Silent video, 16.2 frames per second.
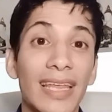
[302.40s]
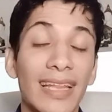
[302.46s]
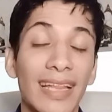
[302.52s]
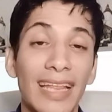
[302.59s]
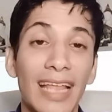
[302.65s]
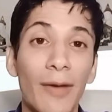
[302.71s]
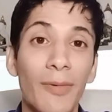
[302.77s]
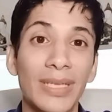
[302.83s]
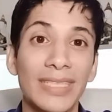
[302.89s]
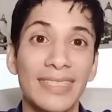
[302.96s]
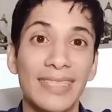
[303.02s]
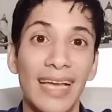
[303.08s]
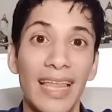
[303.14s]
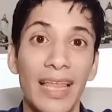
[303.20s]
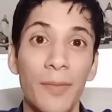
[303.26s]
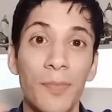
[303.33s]
de edad
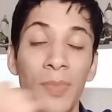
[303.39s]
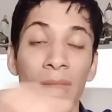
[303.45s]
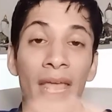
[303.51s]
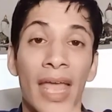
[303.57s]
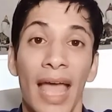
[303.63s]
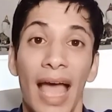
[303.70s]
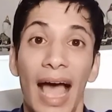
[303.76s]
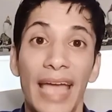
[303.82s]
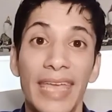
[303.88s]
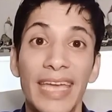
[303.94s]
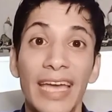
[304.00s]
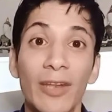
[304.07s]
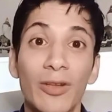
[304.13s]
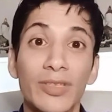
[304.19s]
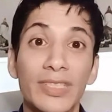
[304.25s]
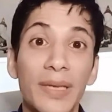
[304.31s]
avanzada,
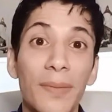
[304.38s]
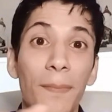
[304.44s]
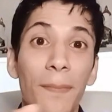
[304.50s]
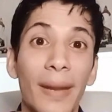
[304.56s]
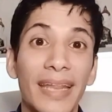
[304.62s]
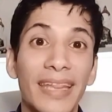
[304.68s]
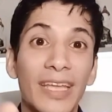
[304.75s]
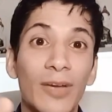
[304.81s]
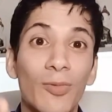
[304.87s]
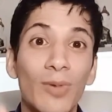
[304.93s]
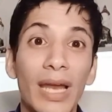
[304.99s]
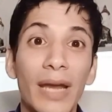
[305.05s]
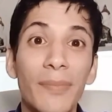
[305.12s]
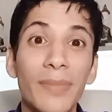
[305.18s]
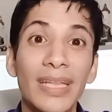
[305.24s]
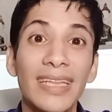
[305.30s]
hallándose
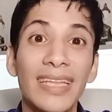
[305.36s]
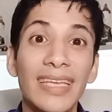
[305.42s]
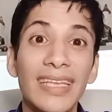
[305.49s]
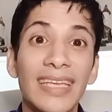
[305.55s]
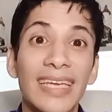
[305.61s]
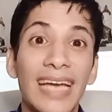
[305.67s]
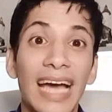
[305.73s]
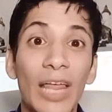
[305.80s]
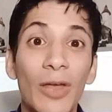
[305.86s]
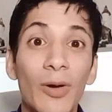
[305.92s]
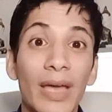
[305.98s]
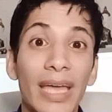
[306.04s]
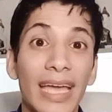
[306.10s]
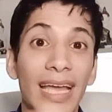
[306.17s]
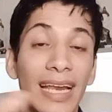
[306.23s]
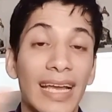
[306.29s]
particularmente
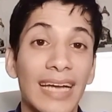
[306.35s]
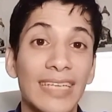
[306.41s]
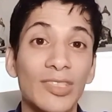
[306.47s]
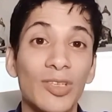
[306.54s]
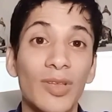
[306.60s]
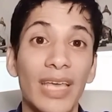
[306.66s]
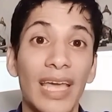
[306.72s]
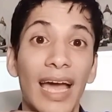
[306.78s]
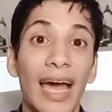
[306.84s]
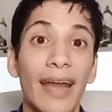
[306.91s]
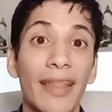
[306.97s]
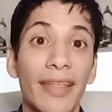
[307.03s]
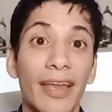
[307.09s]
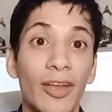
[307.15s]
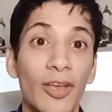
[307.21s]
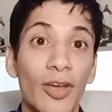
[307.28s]
indicado en el caso de
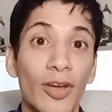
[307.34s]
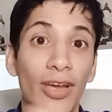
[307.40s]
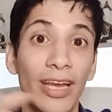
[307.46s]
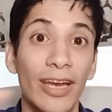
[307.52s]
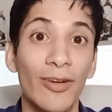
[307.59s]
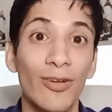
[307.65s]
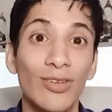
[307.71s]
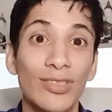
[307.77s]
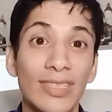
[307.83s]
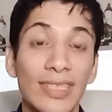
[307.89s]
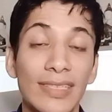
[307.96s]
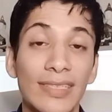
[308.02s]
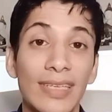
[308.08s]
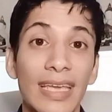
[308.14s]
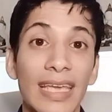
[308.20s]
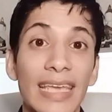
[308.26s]

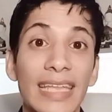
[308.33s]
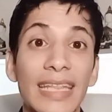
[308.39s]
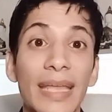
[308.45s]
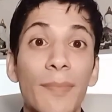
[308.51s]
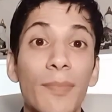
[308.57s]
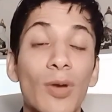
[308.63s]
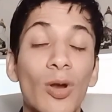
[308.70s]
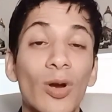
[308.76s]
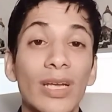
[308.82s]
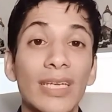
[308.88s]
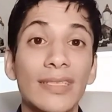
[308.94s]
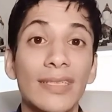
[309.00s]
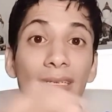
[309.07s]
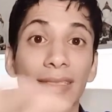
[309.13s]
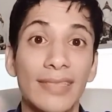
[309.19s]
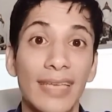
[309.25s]
arteriosclerosis y
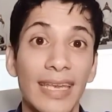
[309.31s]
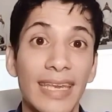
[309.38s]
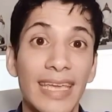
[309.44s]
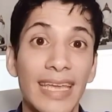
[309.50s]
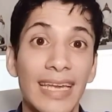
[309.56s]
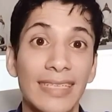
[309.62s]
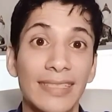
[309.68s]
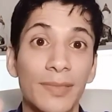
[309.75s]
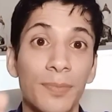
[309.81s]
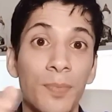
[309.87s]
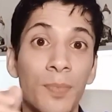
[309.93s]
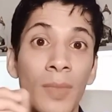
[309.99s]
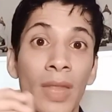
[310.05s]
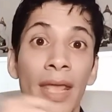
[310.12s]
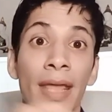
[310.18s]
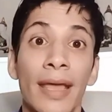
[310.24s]
temblores seniles,
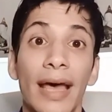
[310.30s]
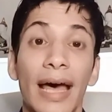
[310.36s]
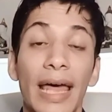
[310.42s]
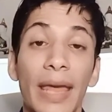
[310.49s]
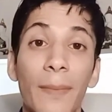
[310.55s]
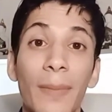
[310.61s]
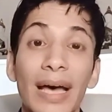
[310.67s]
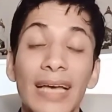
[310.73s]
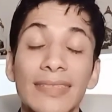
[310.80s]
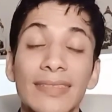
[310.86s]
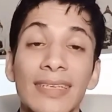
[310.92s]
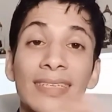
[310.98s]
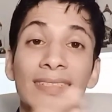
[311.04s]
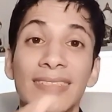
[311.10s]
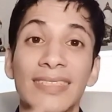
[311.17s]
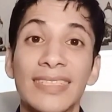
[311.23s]

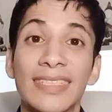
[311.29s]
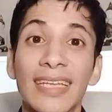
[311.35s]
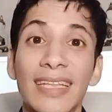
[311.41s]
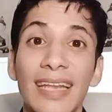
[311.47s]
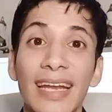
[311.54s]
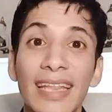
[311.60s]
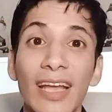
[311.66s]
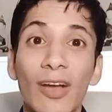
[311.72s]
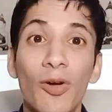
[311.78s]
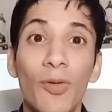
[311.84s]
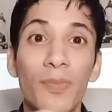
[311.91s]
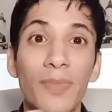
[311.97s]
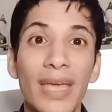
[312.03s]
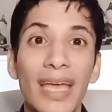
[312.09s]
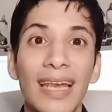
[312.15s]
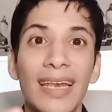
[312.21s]
Además, si se trata
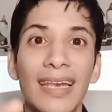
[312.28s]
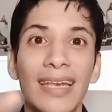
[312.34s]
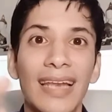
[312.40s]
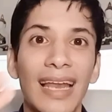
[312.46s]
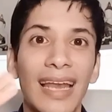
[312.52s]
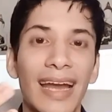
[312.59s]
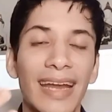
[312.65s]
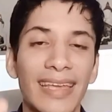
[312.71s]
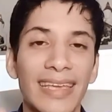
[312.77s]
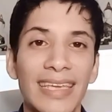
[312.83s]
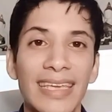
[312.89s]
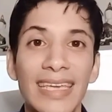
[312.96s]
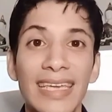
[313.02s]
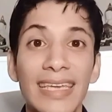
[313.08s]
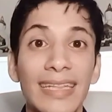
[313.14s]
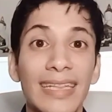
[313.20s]
con miel, la
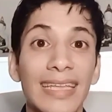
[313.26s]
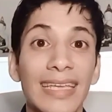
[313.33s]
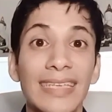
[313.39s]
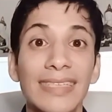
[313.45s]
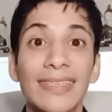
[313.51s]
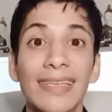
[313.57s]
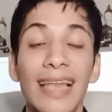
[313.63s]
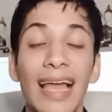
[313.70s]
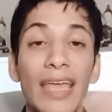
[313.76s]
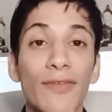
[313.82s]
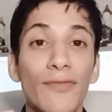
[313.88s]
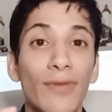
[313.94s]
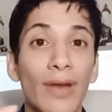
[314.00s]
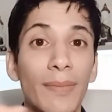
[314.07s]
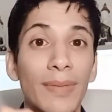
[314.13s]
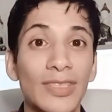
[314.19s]
laringitis, las
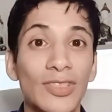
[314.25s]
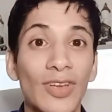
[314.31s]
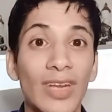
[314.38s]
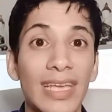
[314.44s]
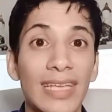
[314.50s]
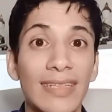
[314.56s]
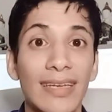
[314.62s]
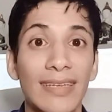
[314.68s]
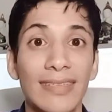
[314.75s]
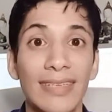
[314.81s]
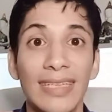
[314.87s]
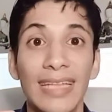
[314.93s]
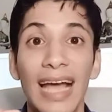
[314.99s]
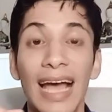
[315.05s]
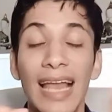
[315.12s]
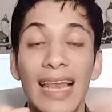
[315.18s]
inflamaciones
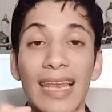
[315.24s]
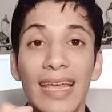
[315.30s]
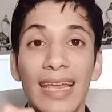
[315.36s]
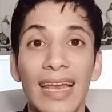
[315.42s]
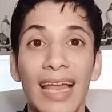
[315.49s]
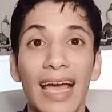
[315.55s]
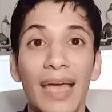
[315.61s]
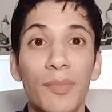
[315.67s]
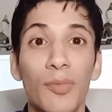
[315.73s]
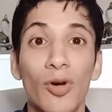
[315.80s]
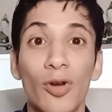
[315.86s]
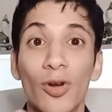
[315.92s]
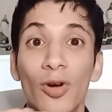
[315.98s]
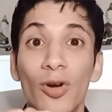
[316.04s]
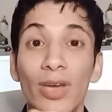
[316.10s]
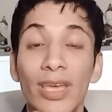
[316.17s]
intestinales, las
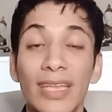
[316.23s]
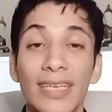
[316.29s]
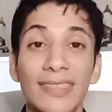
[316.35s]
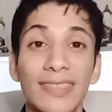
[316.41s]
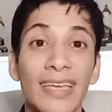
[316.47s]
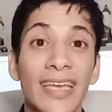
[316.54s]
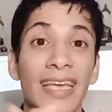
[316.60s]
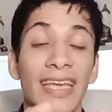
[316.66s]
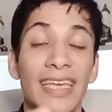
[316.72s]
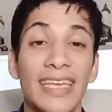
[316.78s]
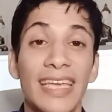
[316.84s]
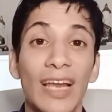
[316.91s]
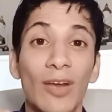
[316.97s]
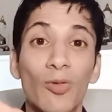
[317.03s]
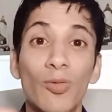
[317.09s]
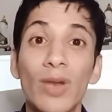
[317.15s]
hemorroides
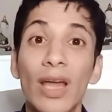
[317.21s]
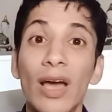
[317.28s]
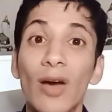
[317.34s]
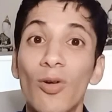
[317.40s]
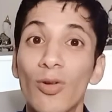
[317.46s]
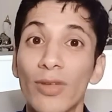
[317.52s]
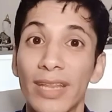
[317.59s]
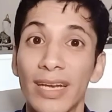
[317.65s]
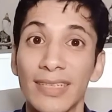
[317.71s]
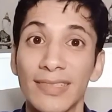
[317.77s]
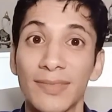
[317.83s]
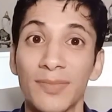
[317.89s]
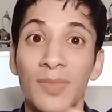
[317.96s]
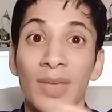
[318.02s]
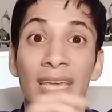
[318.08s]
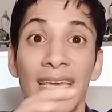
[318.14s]
y algunas
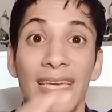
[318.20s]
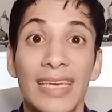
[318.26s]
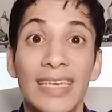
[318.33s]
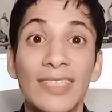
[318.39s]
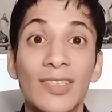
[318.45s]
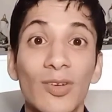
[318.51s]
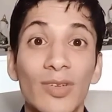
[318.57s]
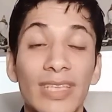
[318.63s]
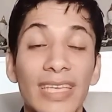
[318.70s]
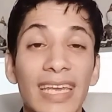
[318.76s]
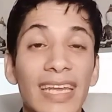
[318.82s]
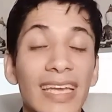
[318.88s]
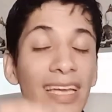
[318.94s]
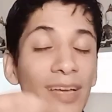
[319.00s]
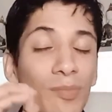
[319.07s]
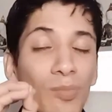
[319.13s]
otras, y se
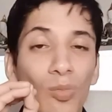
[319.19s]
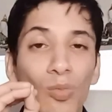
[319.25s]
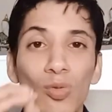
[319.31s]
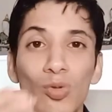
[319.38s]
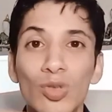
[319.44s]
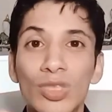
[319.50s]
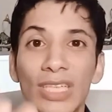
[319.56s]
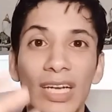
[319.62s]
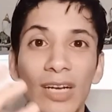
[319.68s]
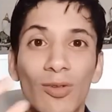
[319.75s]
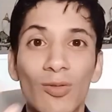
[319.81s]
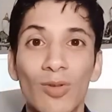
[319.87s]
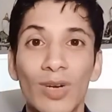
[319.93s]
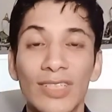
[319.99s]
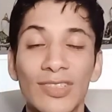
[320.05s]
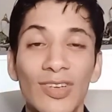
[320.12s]
obtienen muchas
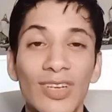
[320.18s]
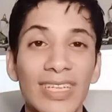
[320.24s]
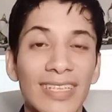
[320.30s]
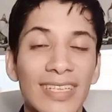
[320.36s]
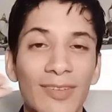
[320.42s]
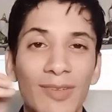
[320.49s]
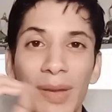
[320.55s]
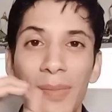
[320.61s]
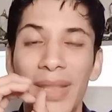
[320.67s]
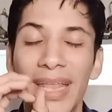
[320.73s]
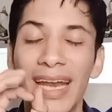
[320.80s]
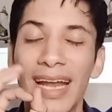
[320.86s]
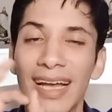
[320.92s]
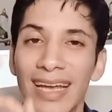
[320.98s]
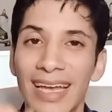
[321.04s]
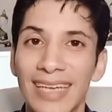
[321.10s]
curaciones de una
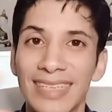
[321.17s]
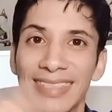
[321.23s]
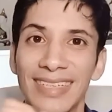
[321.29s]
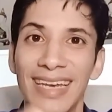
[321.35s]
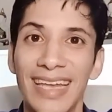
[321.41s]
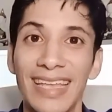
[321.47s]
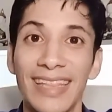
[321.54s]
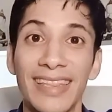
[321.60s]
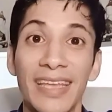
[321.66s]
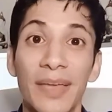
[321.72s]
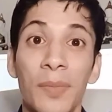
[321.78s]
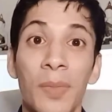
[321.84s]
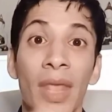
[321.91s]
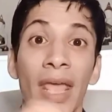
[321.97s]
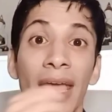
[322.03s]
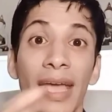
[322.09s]
manera excelente.
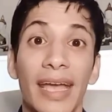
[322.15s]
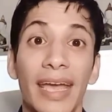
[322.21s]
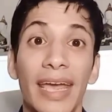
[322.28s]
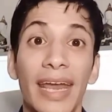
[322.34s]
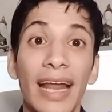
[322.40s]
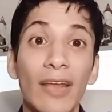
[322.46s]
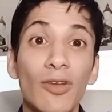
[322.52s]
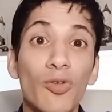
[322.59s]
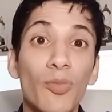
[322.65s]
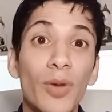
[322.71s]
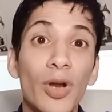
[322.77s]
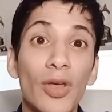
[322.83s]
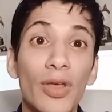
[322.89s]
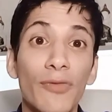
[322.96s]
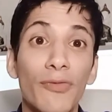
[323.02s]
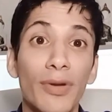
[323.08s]
Gran
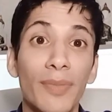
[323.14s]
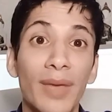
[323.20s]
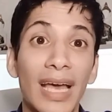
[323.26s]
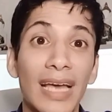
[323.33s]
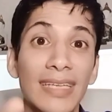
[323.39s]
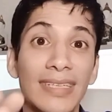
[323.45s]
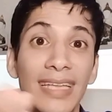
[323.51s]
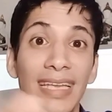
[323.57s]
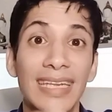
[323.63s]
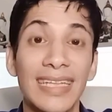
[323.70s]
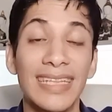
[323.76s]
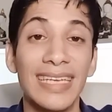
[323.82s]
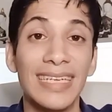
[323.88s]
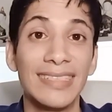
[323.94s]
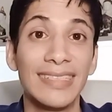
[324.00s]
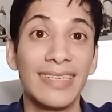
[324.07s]
número de enfermedades de
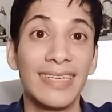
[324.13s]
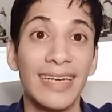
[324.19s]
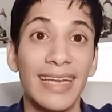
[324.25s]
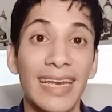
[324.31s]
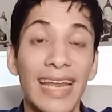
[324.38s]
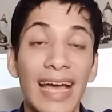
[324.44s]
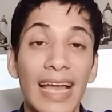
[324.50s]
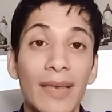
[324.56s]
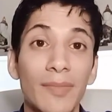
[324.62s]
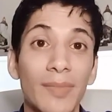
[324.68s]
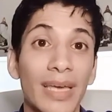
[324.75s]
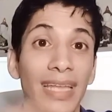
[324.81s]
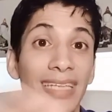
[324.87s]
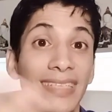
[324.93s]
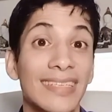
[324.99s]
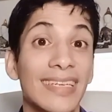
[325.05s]
litiasis renal,
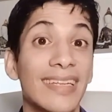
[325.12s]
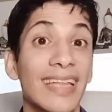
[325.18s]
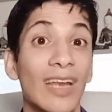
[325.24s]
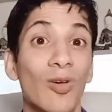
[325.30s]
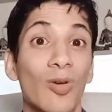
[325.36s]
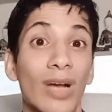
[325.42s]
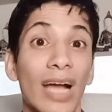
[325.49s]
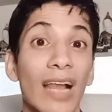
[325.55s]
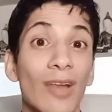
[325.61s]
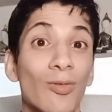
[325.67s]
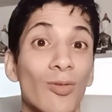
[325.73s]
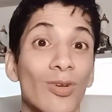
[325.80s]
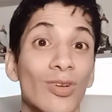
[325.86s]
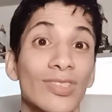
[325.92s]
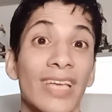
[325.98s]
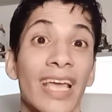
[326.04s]
es decir, de los
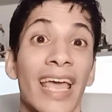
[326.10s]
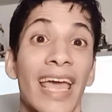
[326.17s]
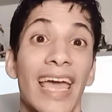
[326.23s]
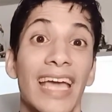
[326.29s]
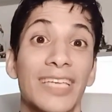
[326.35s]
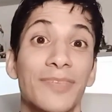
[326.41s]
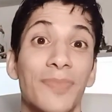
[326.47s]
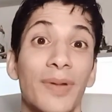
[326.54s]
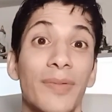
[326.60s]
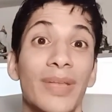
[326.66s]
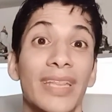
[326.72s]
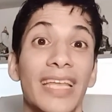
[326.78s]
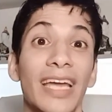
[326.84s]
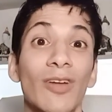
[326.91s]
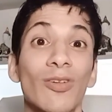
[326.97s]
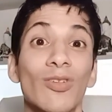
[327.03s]
cálculos,
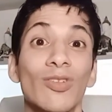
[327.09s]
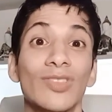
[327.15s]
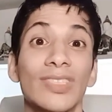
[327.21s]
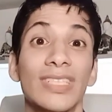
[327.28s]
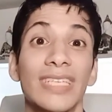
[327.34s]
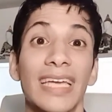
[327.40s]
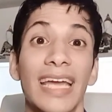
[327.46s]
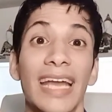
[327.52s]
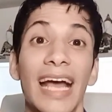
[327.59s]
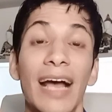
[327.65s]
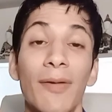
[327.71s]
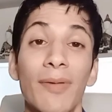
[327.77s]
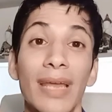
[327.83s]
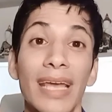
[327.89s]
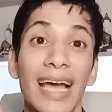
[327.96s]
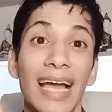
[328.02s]
experimentaron
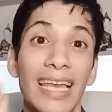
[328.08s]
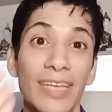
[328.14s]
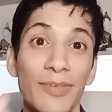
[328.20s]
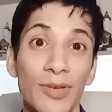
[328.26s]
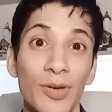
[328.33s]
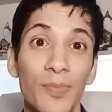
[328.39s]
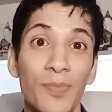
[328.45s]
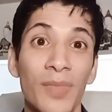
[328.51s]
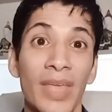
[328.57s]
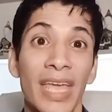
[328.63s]
considerable alivio.